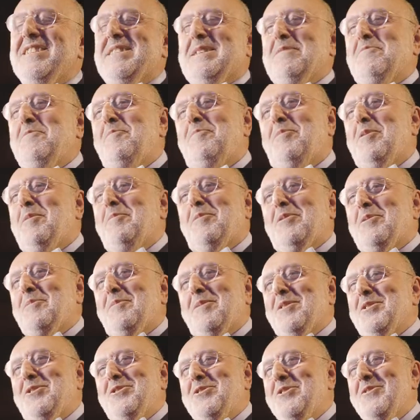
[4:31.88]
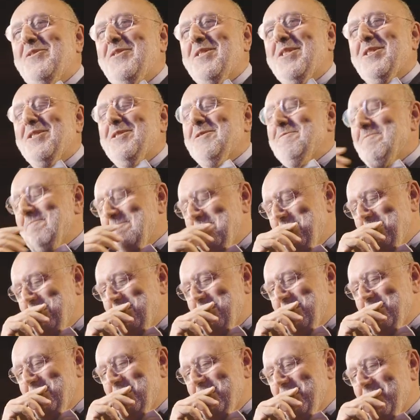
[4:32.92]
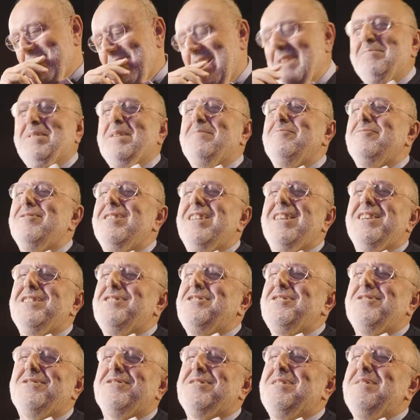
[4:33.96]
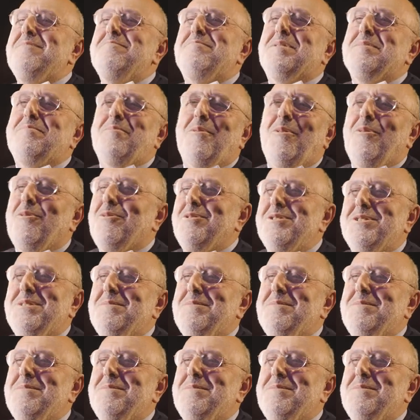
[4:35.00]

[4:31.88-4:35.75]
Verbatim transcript: siamo un popolo pacifico, abbiamo reagito sempre poco,